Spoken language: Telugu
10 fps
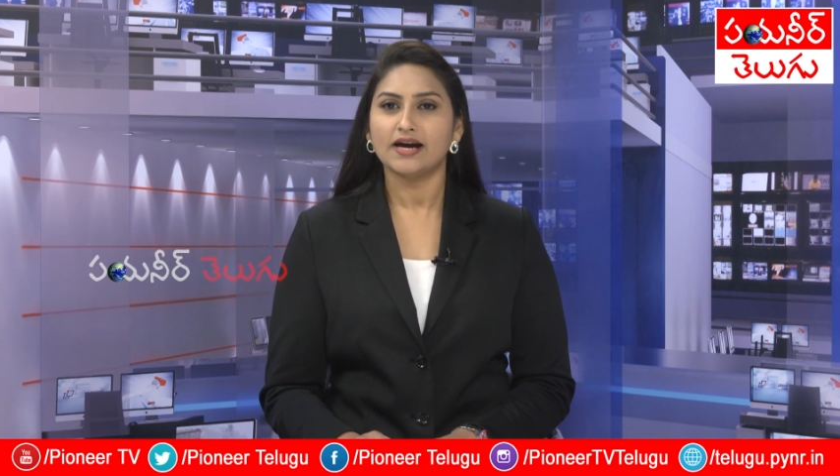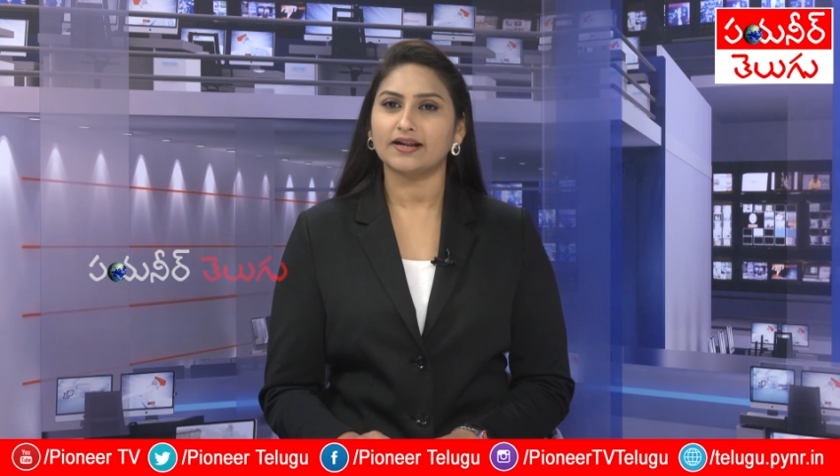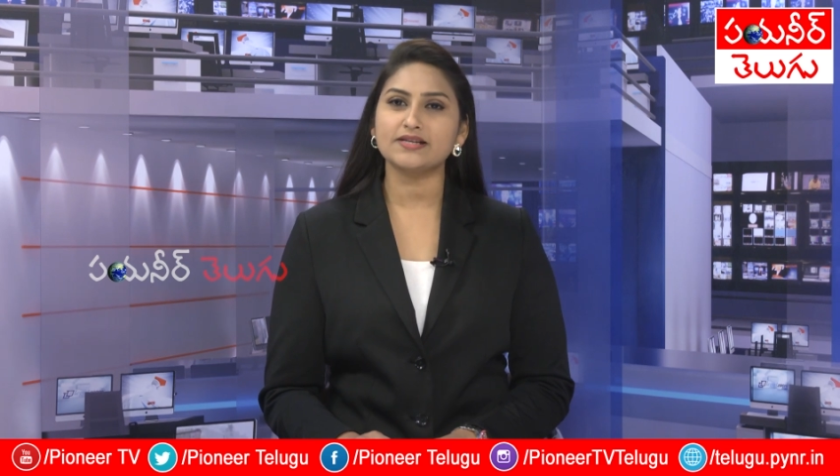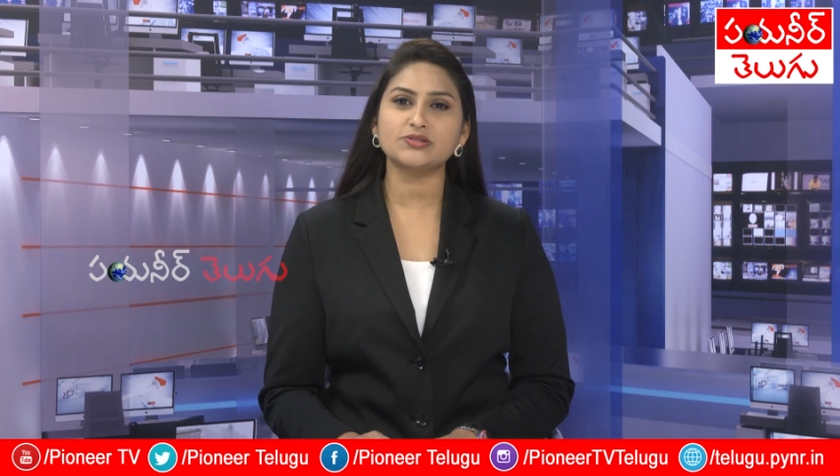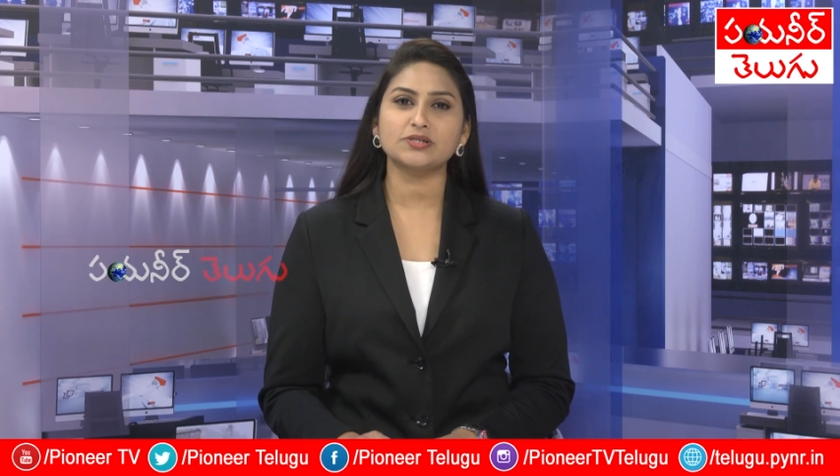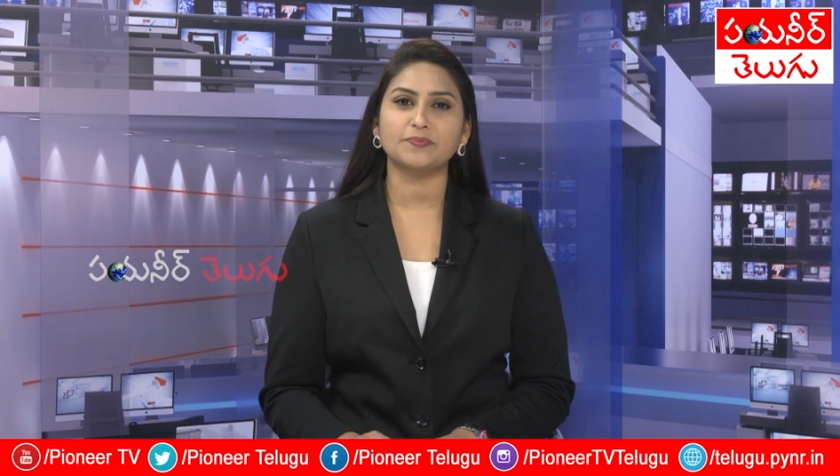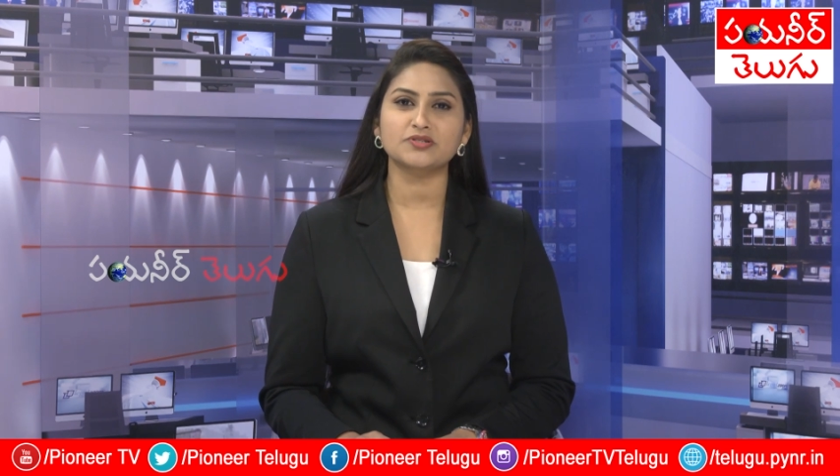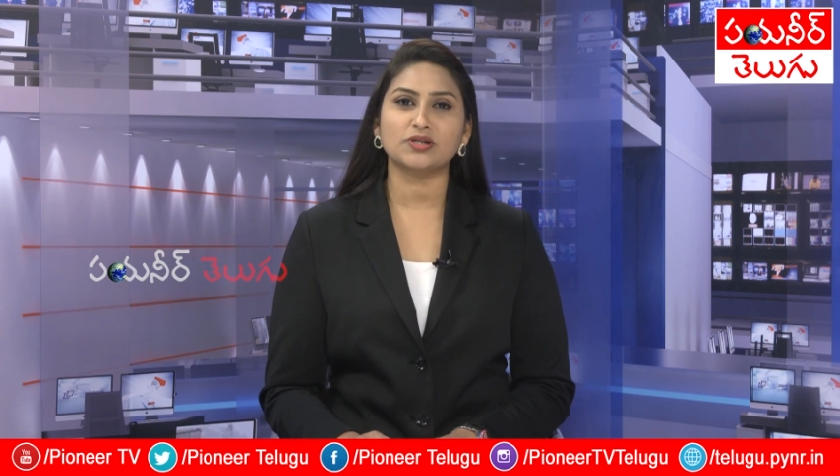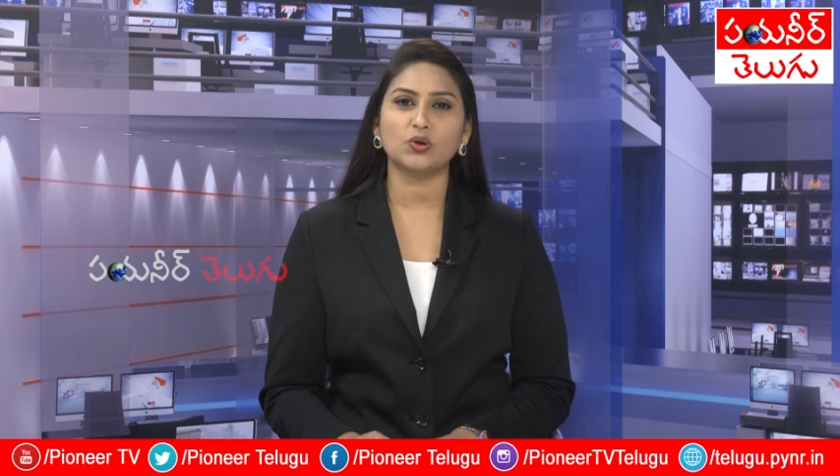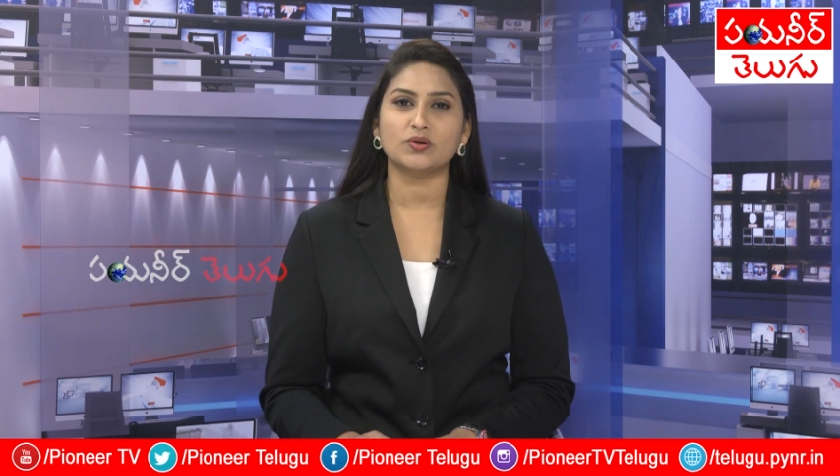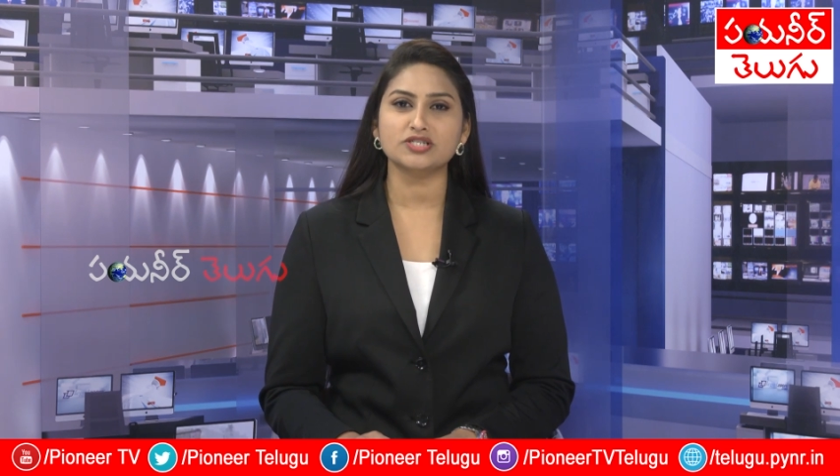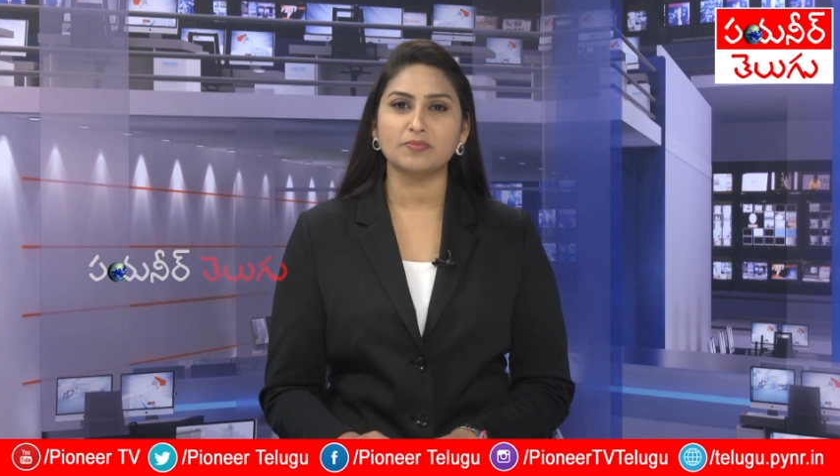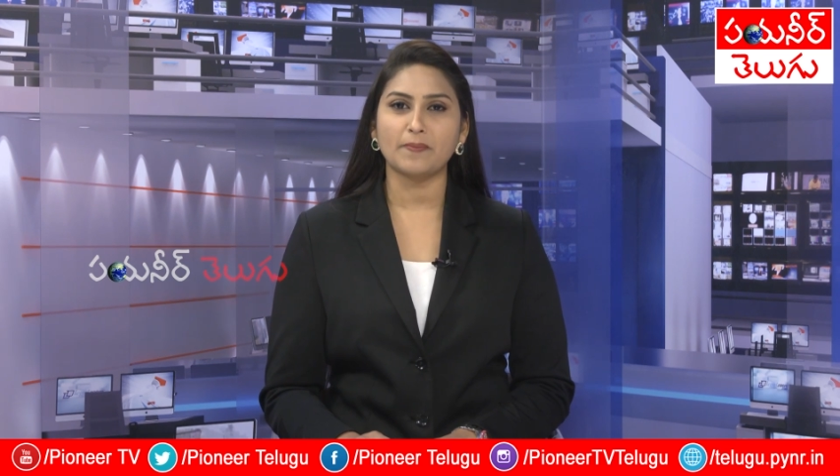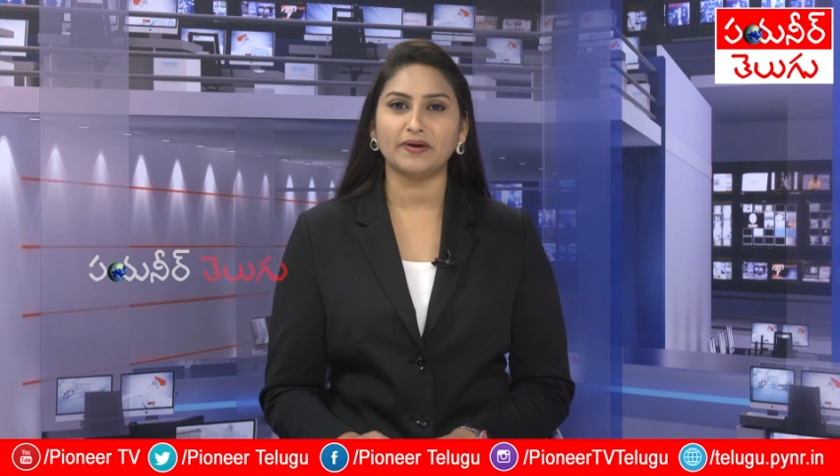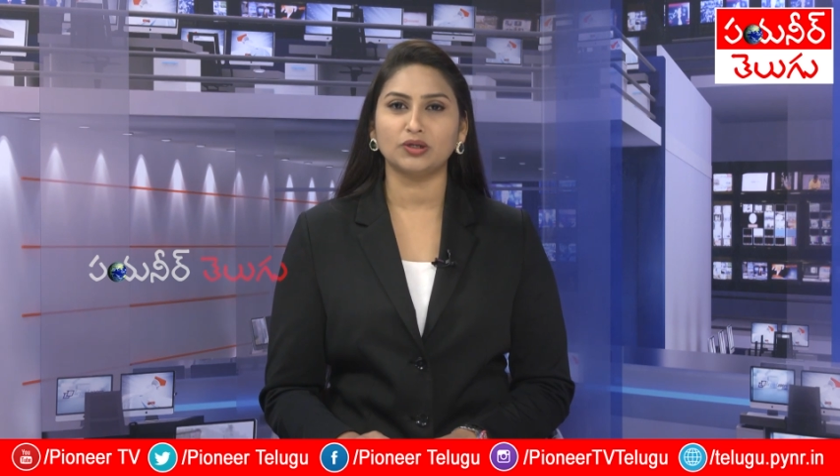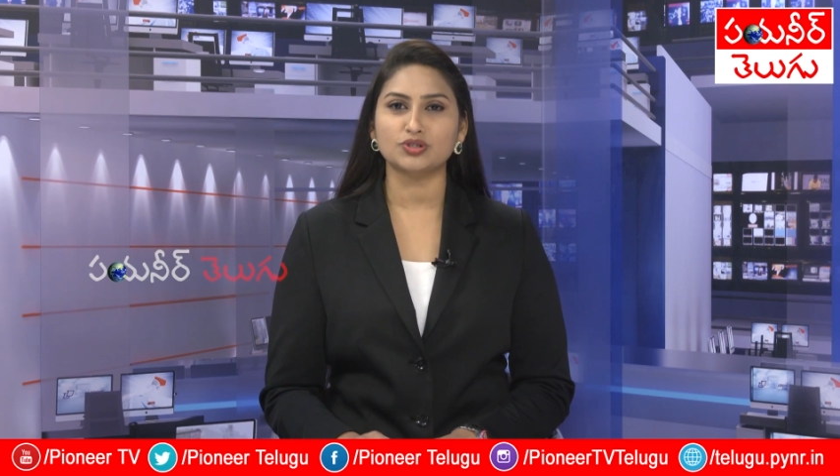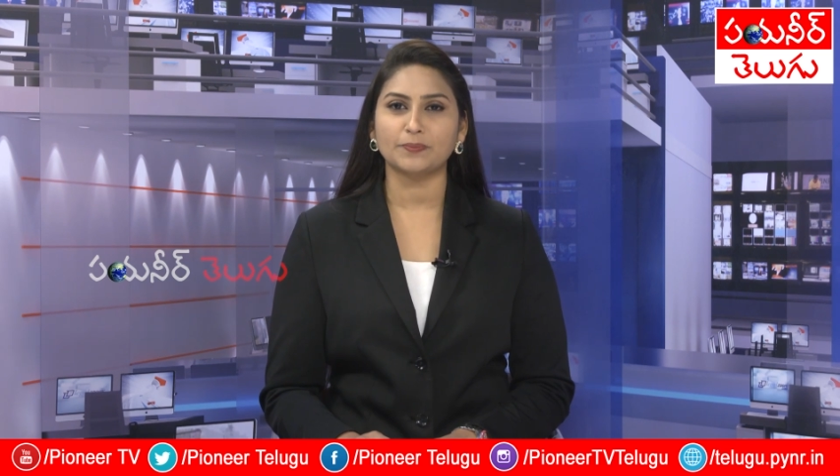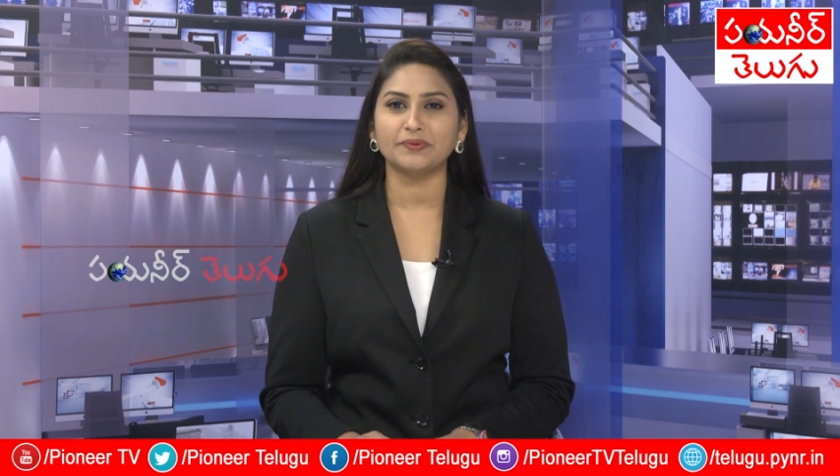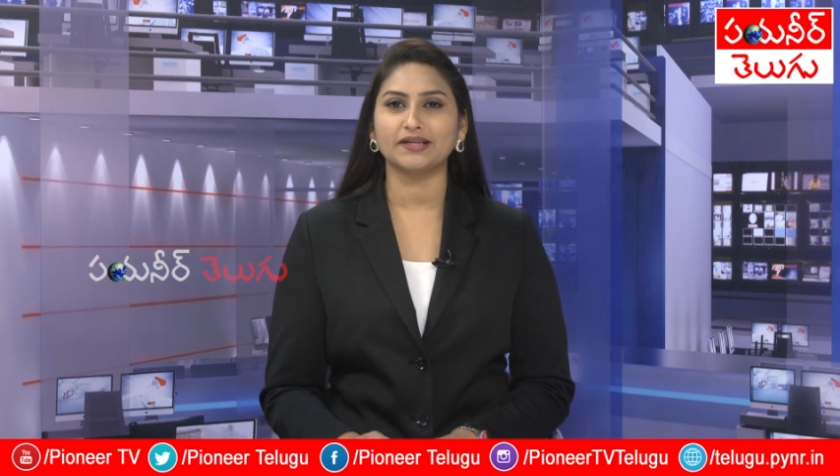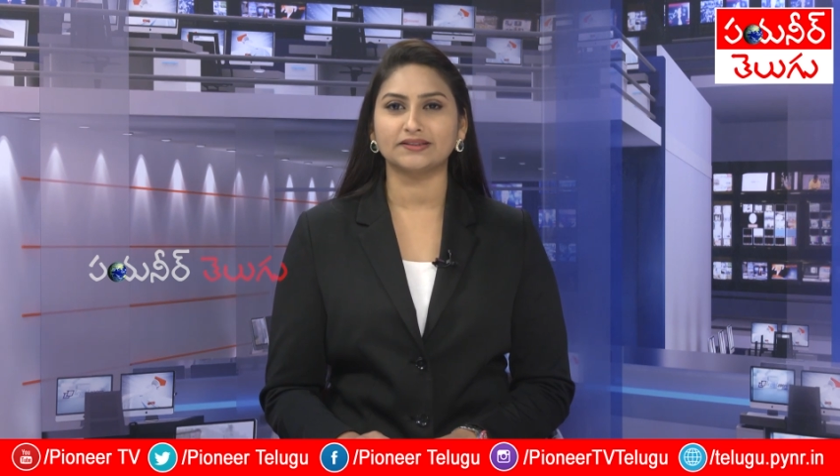రాష్ట్ర ప్రజలకు క్షమాపణలు
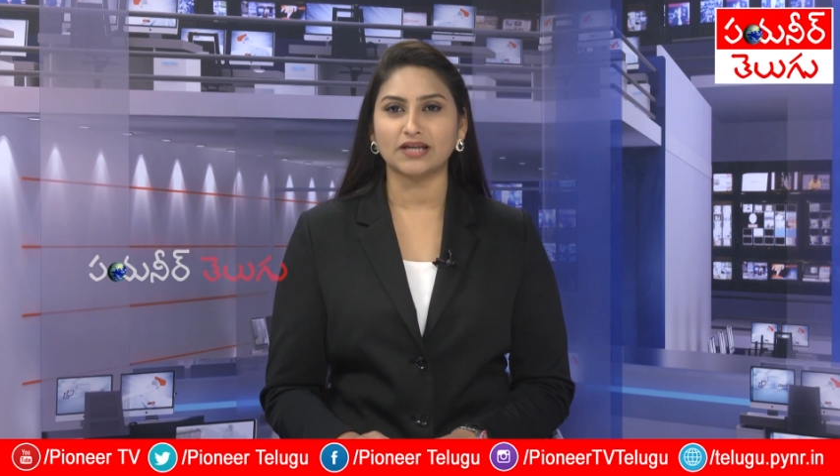చెప్పిన